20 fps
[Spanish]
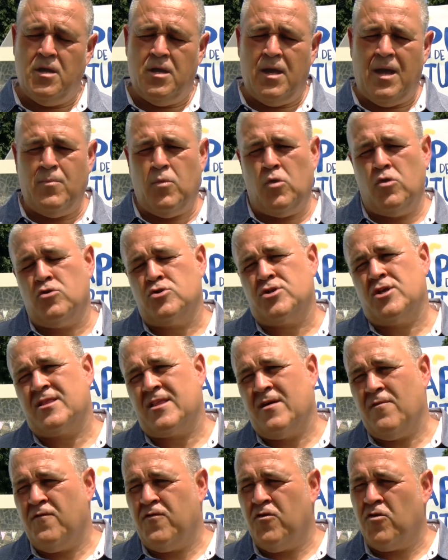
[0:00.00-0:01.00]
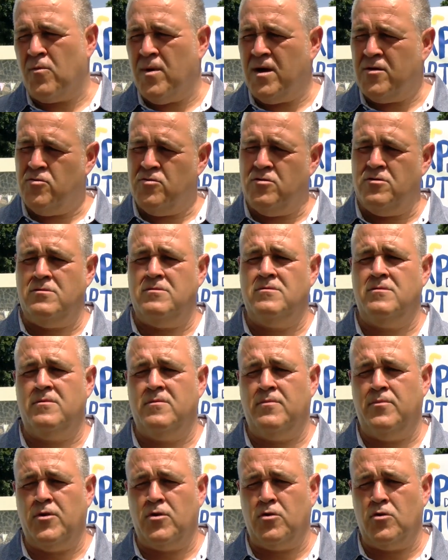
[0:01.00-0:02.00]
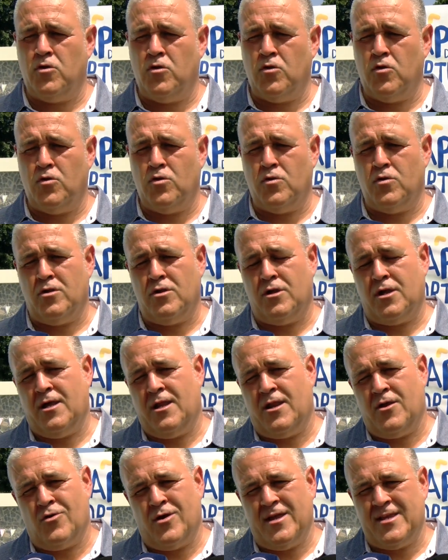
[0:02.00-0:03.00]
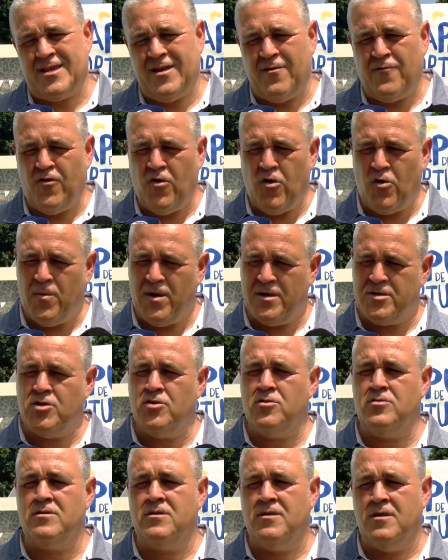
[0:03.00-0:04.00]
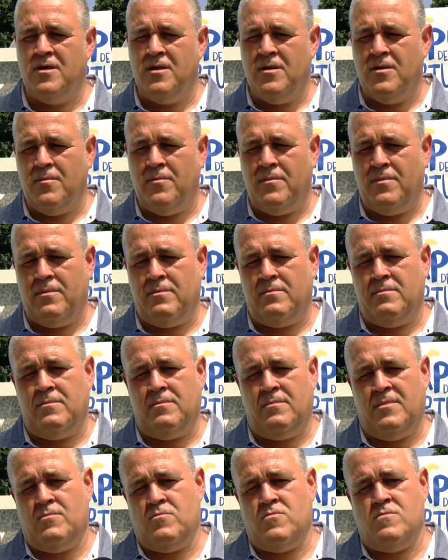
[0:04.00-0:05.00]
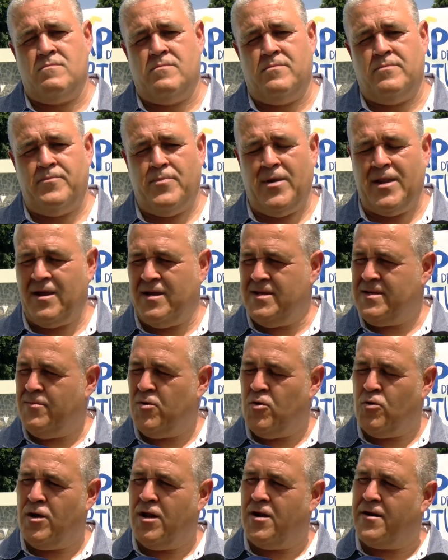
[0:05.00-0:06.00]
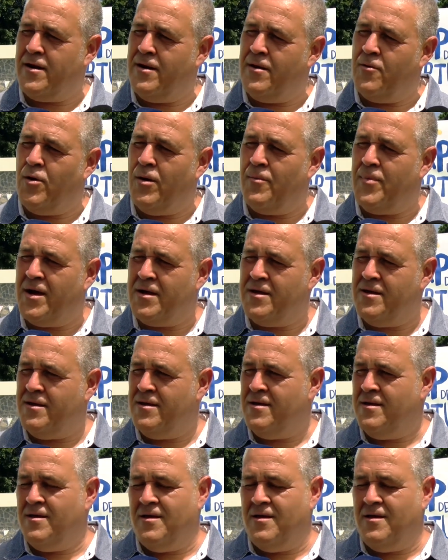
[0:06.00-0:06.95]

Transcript: Ambos dos se están formando, pero yo creo que esa formación, vamos, para que se produzca el relevo a Paqui,